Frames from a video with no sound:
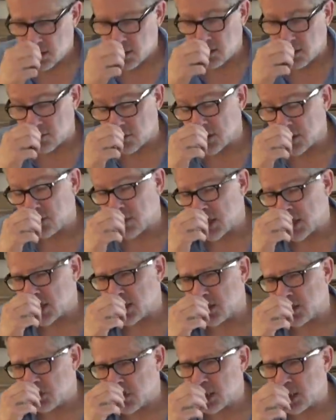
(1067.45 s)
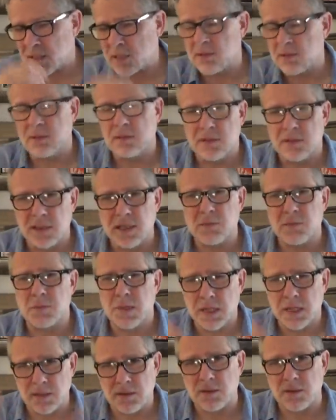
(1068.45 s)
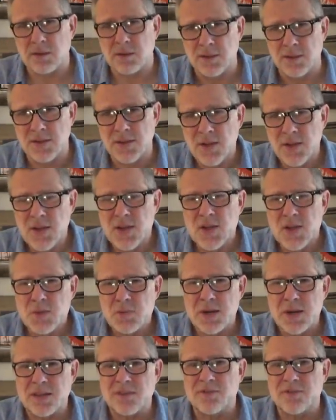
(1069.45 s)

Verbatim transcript: Alors vous imaginez bien qu'il y a plein de,